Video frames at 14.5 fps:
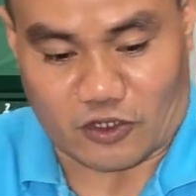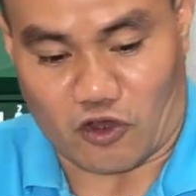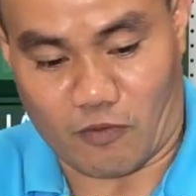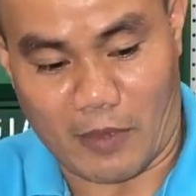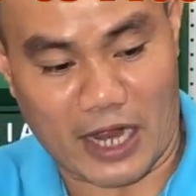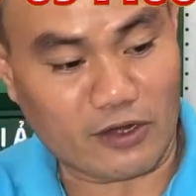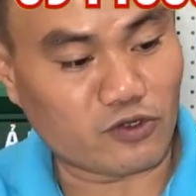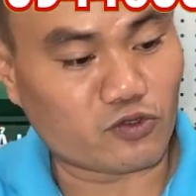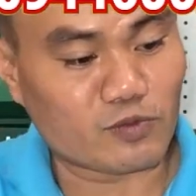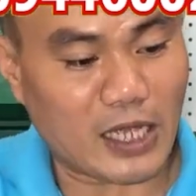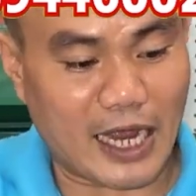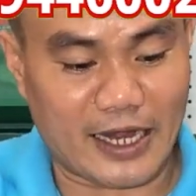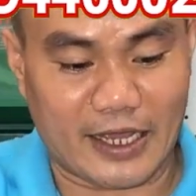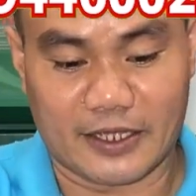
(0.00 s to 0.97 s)
con máy của chúng
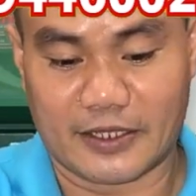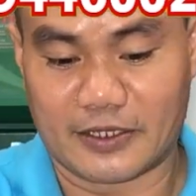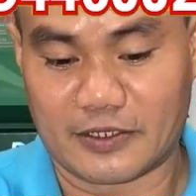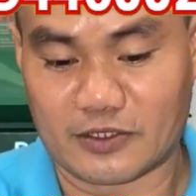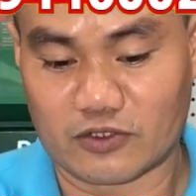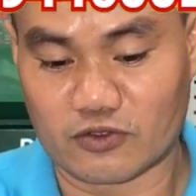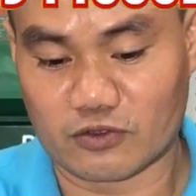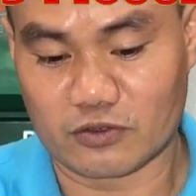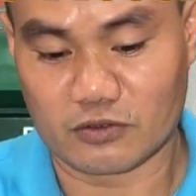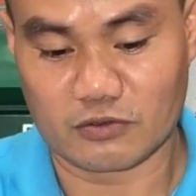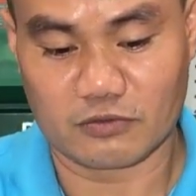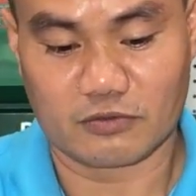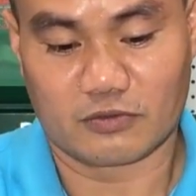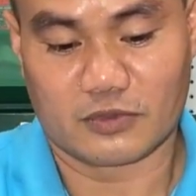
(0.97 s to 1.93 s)
ta này
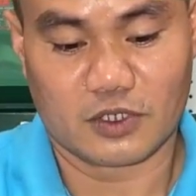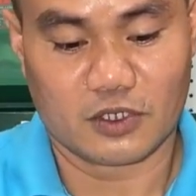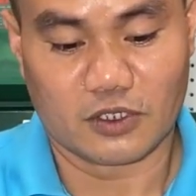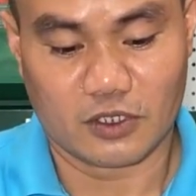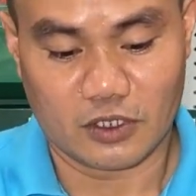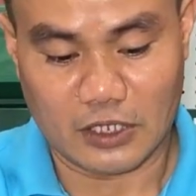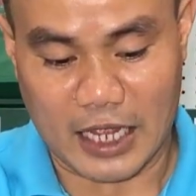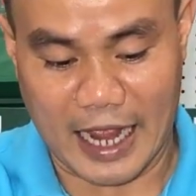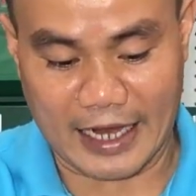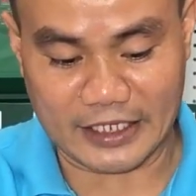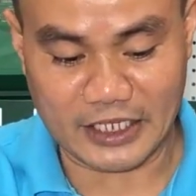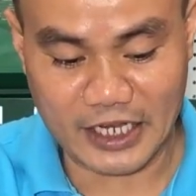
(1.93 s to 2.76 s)
hàng